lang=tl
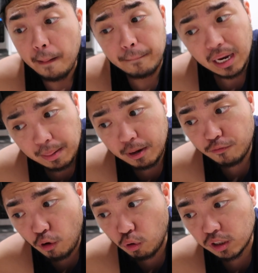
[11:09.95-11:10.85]
Baka
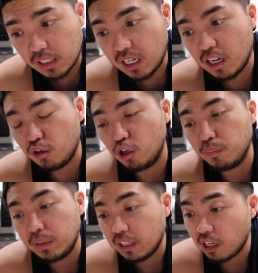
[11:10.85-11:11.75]
mag-focus na lang ako on
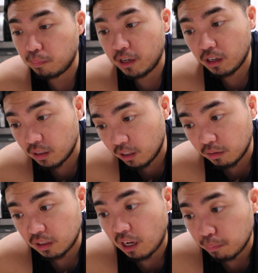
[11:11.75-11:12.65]
building up my
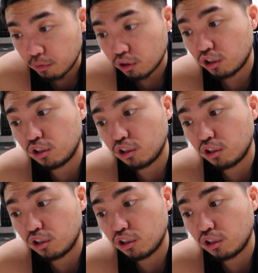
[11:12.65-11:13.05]
career tapos